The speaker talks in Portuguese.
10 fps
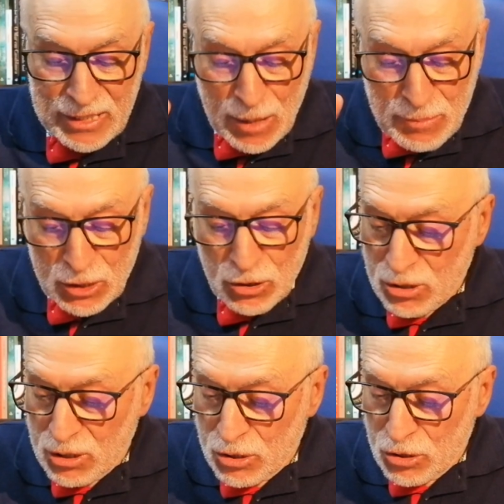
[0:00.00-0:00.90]
e em
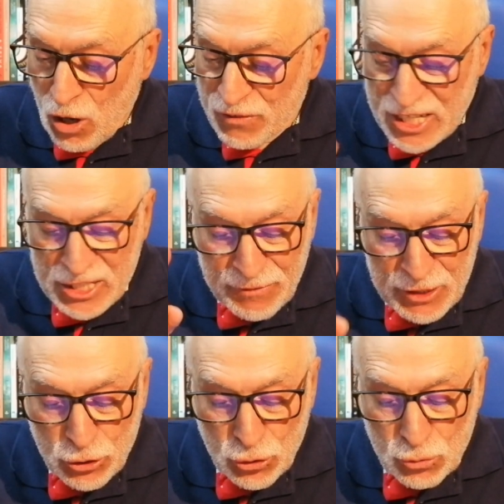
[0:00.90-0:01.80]

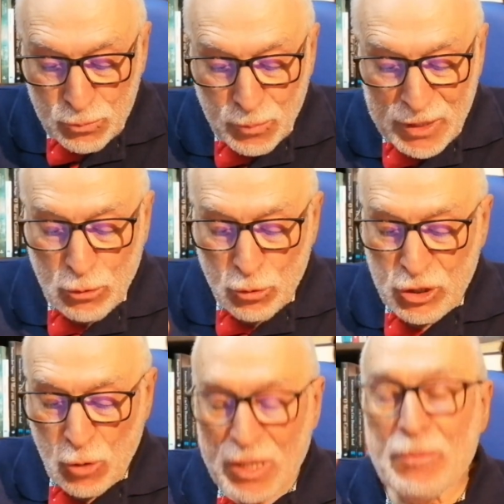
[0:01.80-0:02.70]
1921 publicou
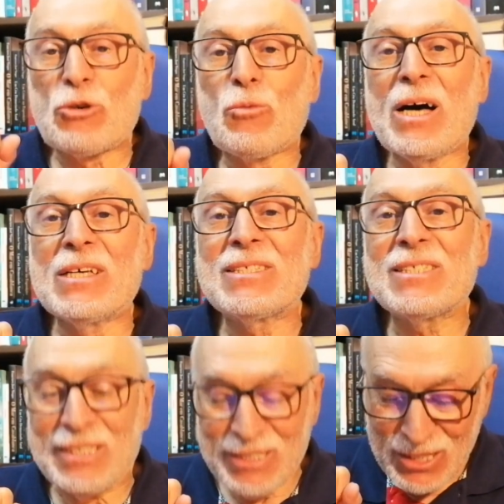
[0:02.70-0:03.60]
o seu primeiro
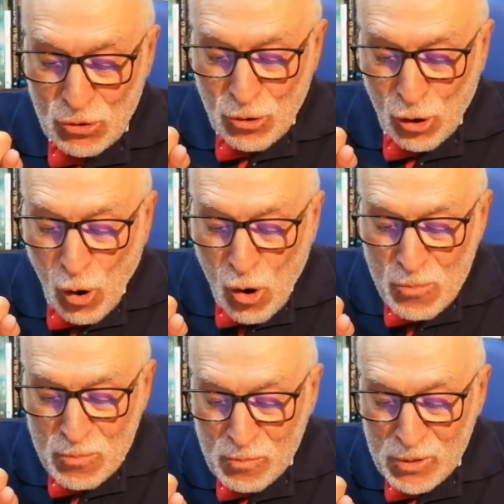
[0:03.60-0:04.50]
romance,
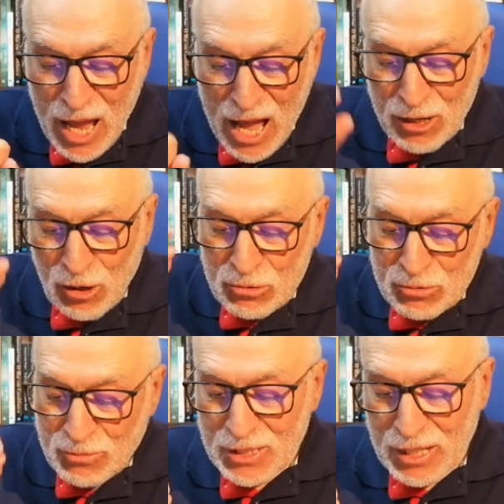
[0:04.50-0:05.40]
Chrome
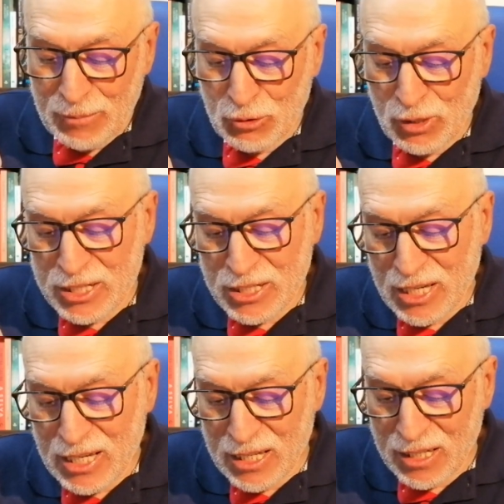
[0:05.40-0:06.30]
Yellow, que em português
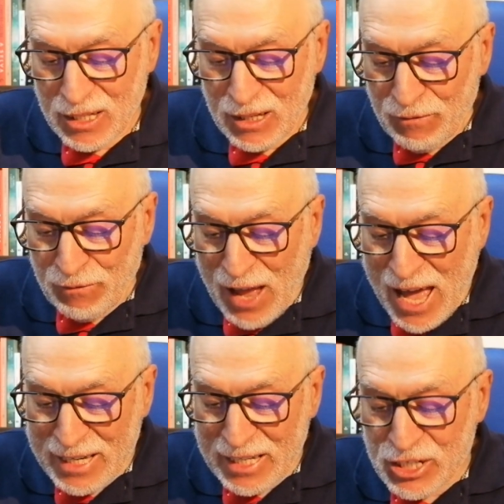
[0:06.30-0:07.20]
seria
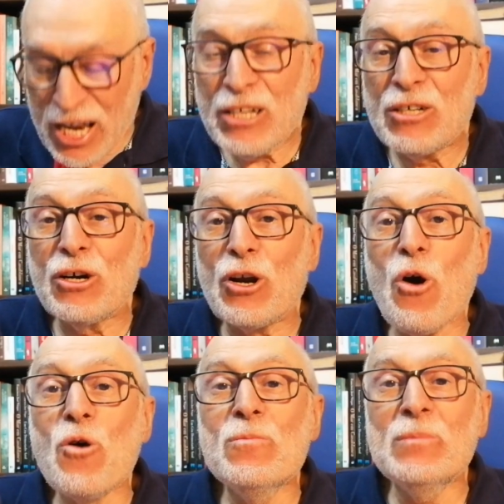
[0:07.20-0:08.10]
Férias em
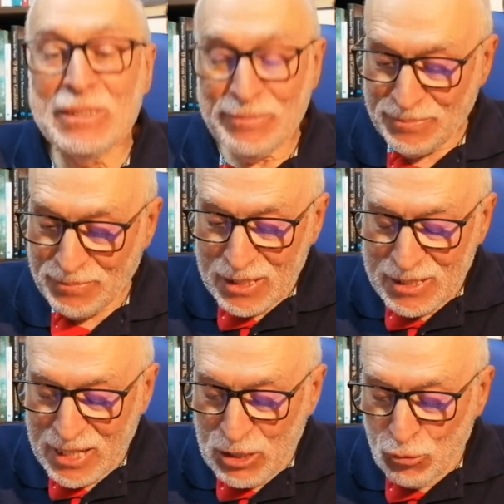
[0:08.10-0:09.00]
Chrome,
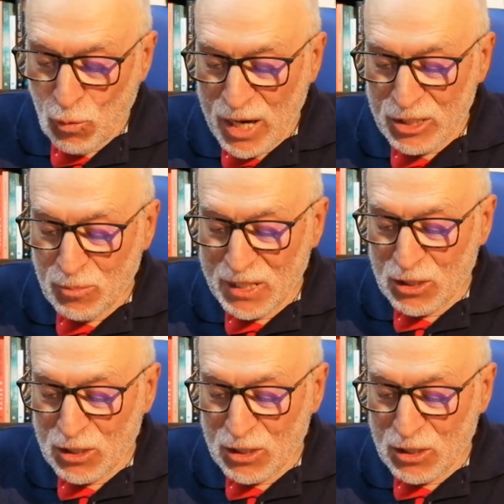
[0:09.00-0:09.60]
que saiu no ano de